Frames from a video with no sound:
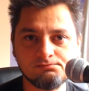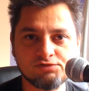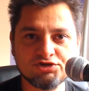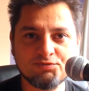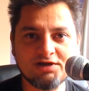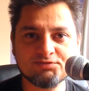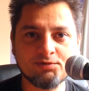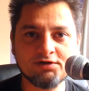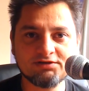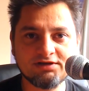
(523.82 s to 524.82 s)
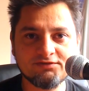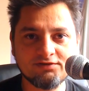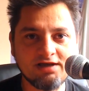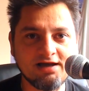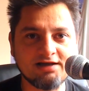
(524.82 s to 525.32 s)
wziąć paszport i
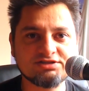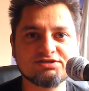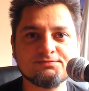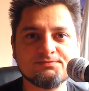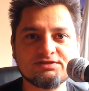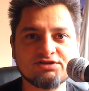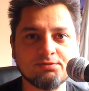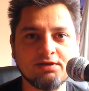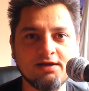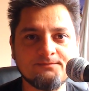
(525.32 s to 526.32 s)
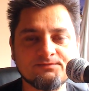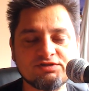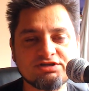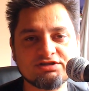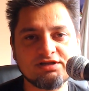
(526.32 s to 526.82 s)
wyjechać sobie
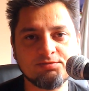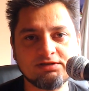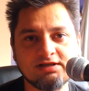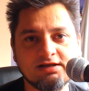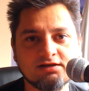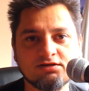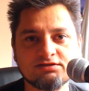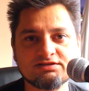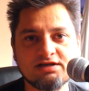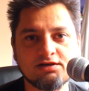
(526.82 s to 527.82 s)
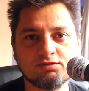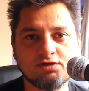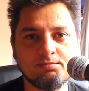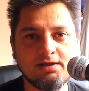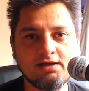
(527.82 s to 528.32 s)
gdzieś najpierw daleko za
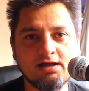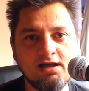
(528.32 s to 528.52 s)
Europę,